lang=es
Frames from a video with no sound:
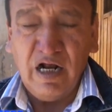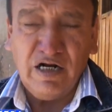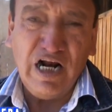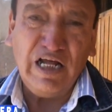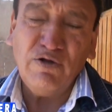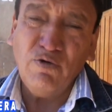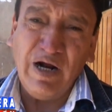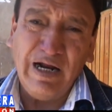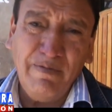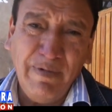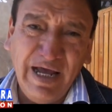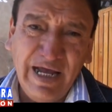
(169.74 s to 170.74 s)

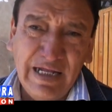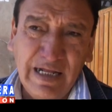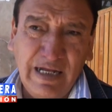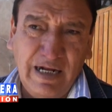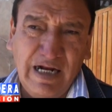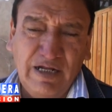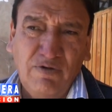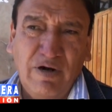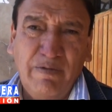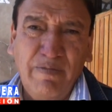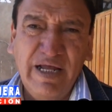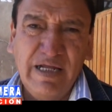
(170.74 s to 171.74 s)
Naturalmente,
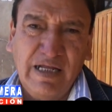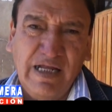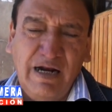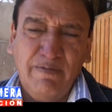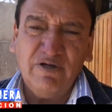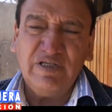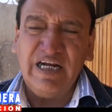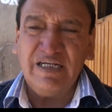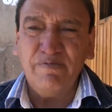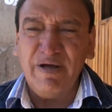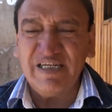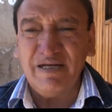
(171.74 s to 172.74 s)
naturalmente. Tenemos
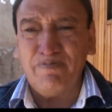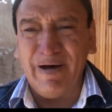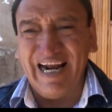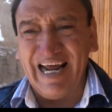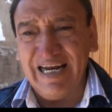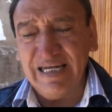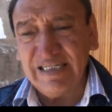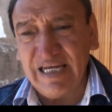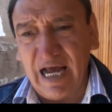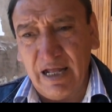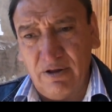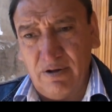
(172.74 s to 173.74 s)
tres meses
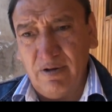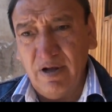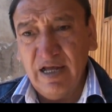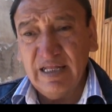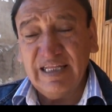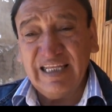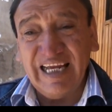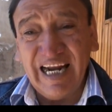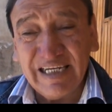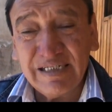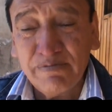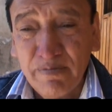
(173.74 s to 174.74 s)
paralizado.
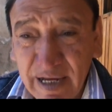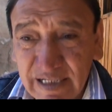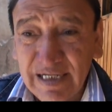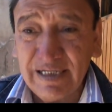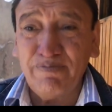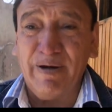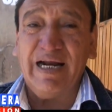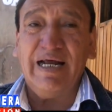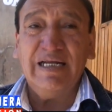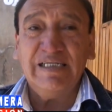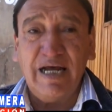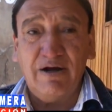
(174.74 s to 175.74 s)
Tres meses
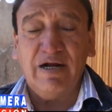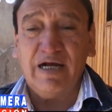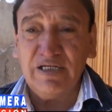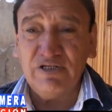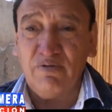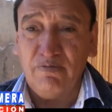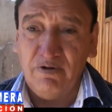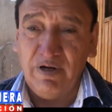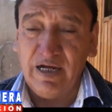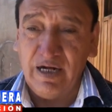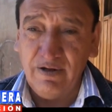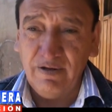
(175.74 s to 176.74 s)
paralizado la gestión
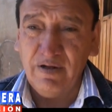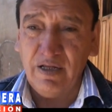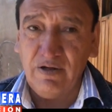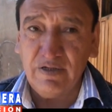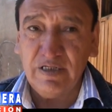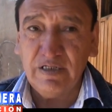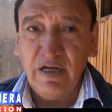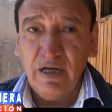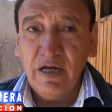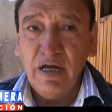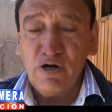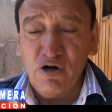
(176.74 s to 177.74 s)
pública, ¿no? Entonces,
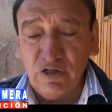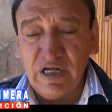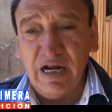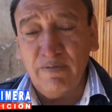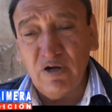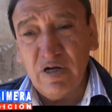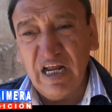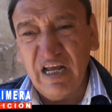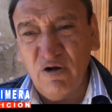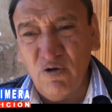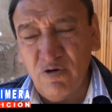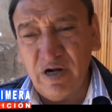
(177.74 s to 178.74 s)
mm. no tenemos
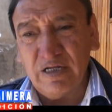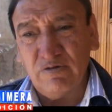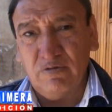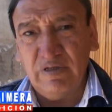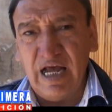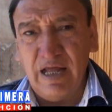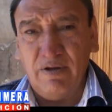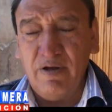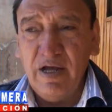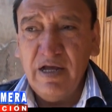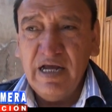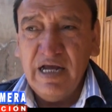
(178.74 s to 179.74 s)
ningún resultado.
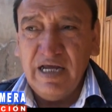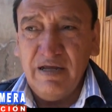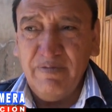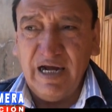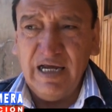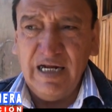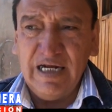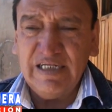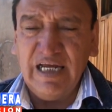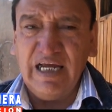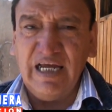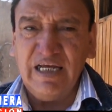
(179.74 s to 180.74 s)

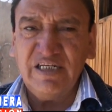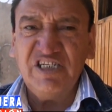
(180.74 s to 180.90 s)
Imagínense que